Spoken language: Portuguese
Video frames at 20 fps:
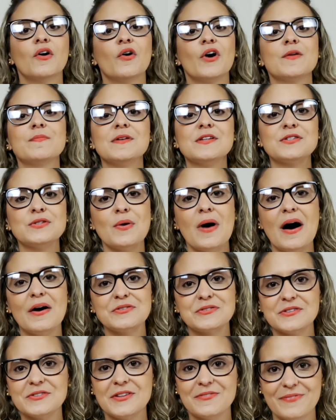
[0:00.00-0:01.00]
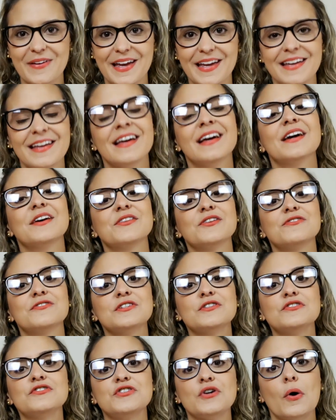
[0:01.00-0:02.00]
Oi pessoal, tudo bem? No
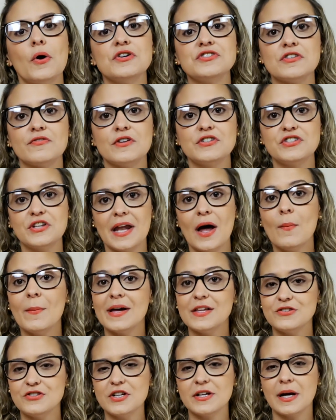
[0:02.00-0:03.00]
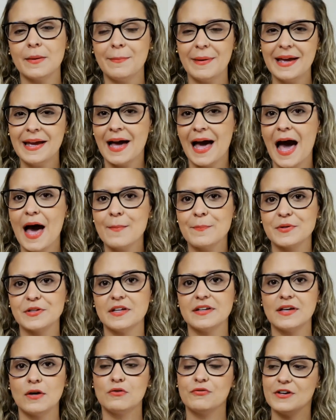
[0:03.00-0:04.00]
vídeo de hoje eu vou tirar uma dica bem rápida
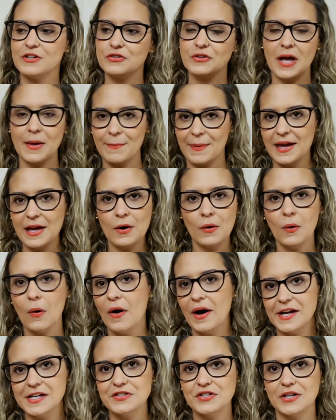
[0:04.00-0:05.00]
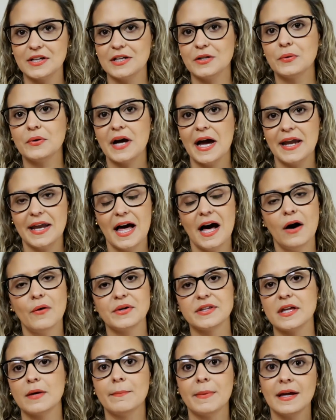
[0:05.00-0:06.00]
que eu vejo que é bem recorrente aqui no canal e
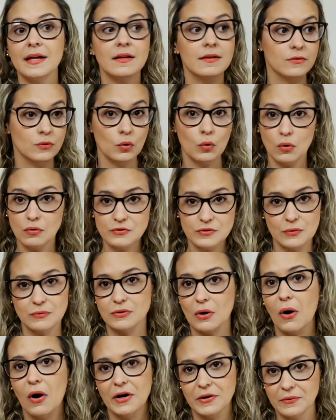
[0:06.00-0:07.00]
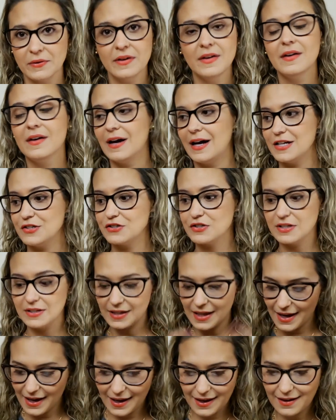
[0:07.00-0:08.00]
também no consultório, acho que
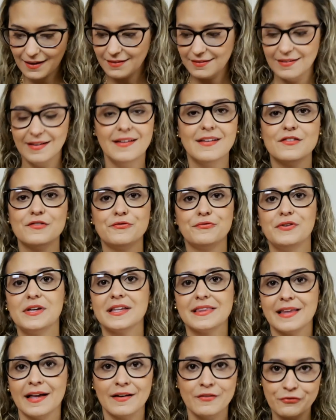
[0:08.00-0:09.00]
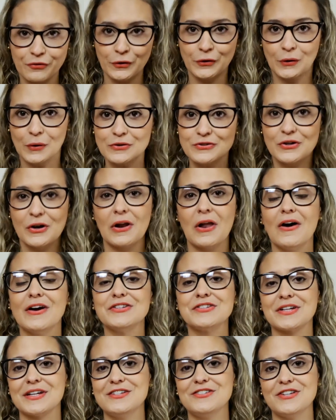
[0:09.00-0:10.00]
na vida
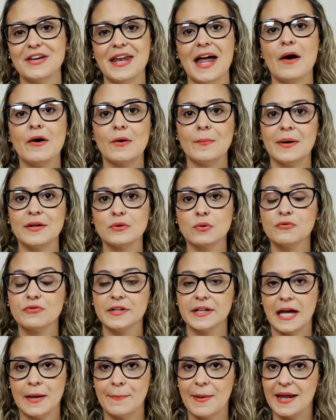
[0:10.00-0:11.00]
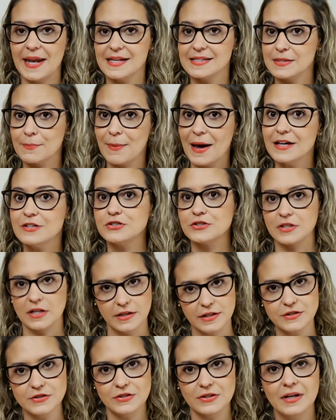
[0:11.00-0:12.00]
fonoaudiológica em geral é uma dúvida que aparece
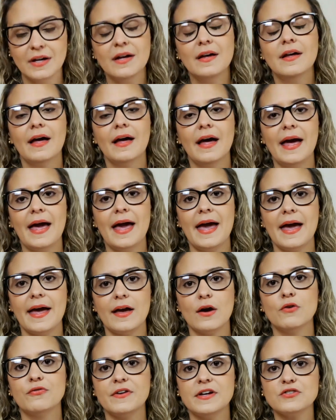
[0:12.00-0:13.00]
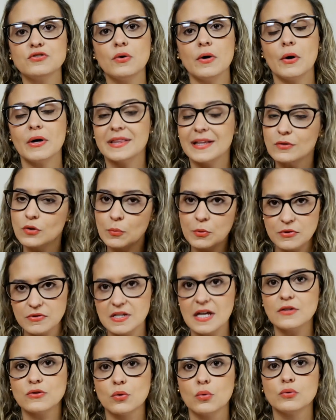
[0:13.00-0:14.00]
bastante. É, eu vejo, eu atendo muitos
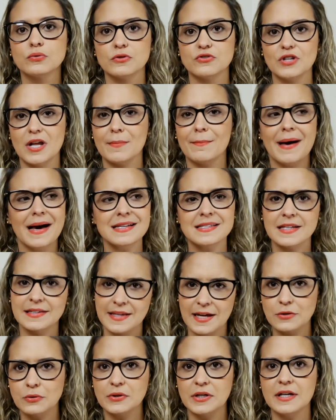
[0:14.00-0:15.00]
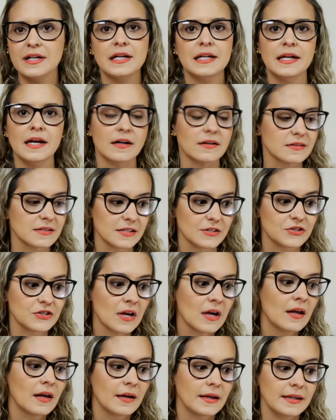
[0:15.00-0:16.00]
adultos, né? Mais até do que crianças.
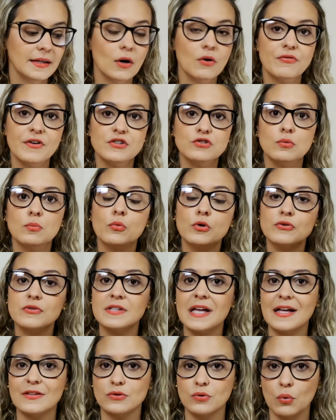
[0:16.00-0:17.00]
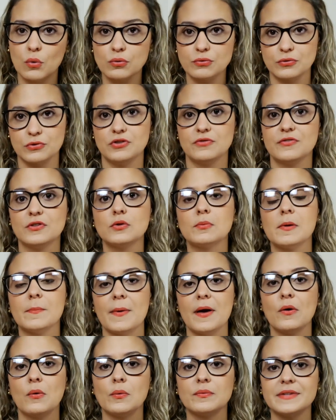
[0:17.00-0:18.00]
E eu vejo muitos adultos vindo me
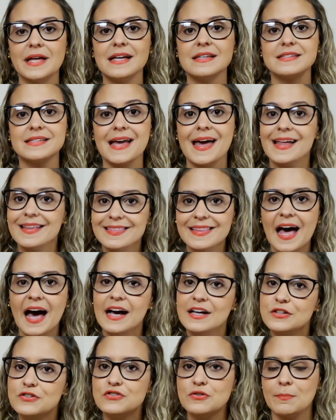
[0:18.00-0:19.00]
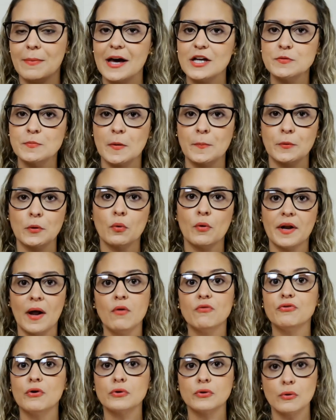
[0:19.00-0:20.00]
perguntar se é tarde demais para procurar um
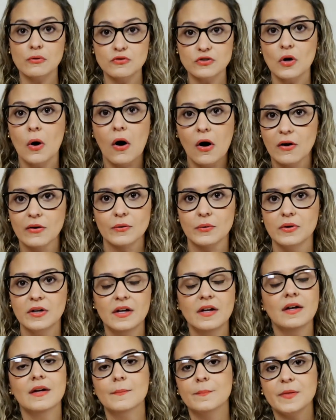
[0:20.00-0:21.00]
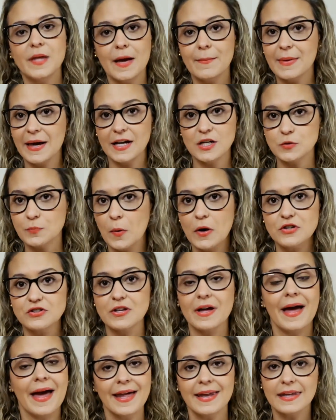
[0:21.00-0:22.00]
fonoaudiólogo. E a minha
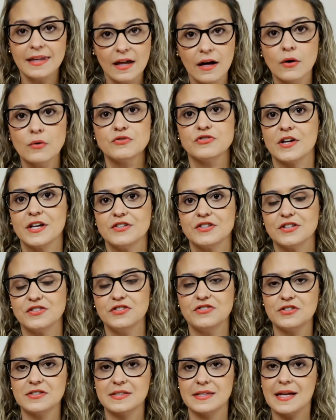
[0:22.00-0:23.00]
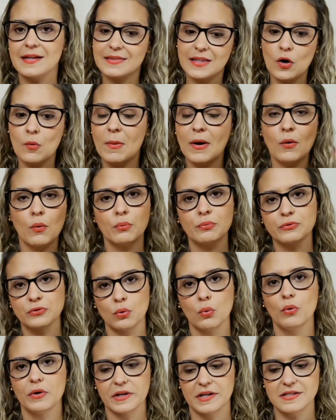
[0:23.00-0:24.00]
resposta é não, gente. A gente tem, tem uma
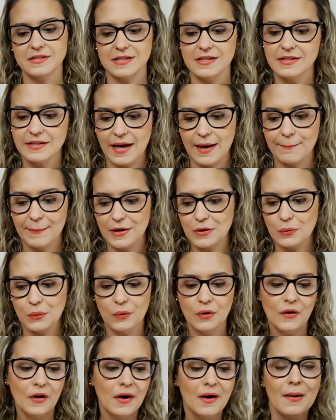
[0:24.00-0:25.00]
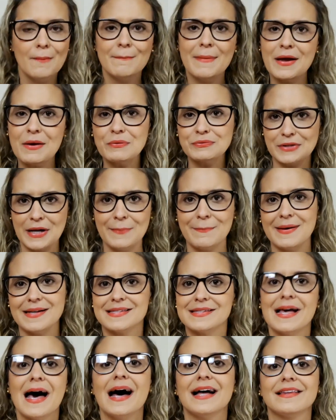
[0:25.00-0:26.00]
cultura, assim, que é meio, meio
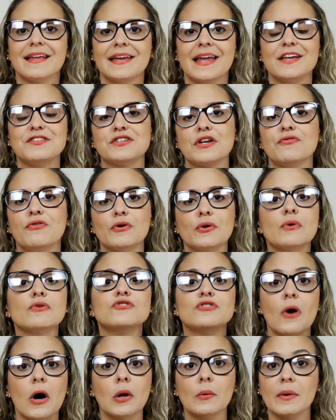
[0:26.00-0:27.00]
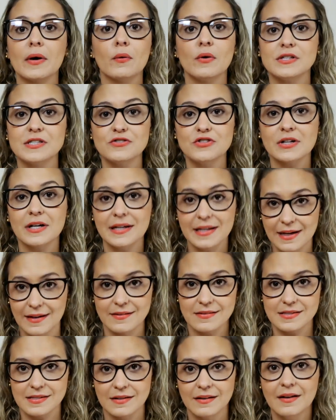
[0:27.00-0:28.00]
ultrapassada, né? De que fonoaudiólogo é coisa de
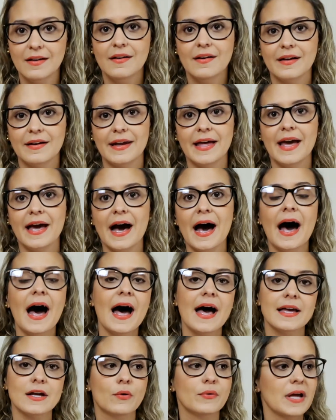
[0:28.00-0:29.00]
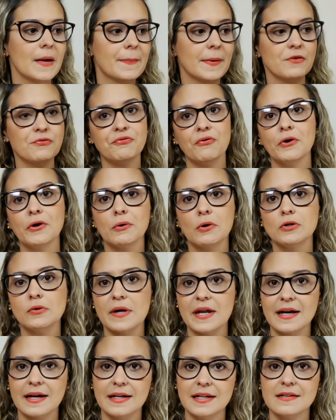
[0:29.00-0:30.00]
criança, né? Ah, eu ia pra fono quando eu
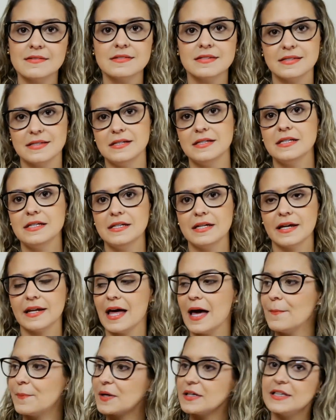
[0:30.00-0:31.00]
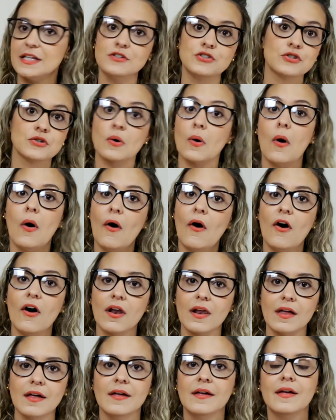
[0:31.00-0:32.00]
era criancinha, na época da
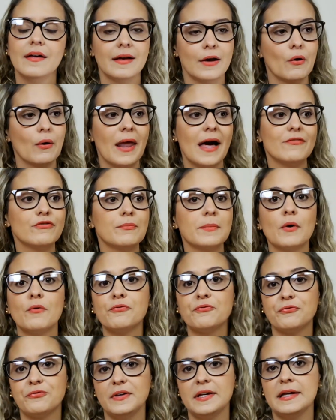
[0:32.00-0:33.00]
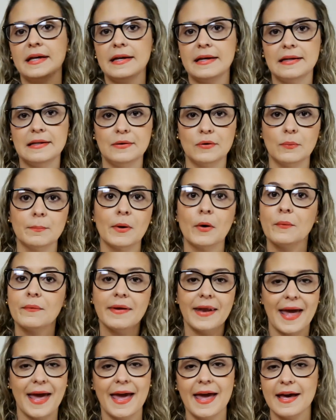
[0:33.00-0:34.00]
escola. Eu levo meu filho, meu
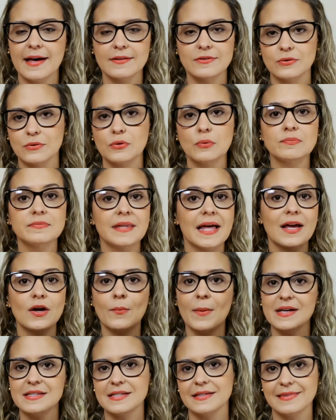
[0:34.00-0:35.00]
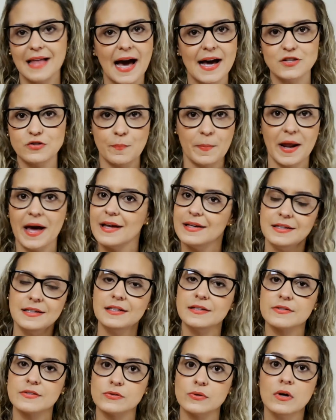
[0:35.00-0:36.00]
neto, eu não tenho mais idade para
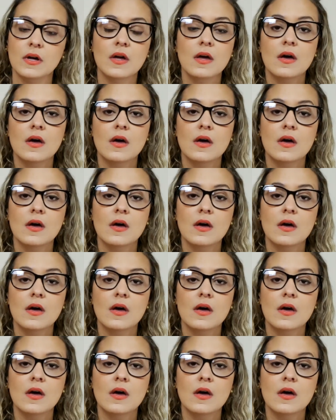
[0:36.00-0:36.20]
isso.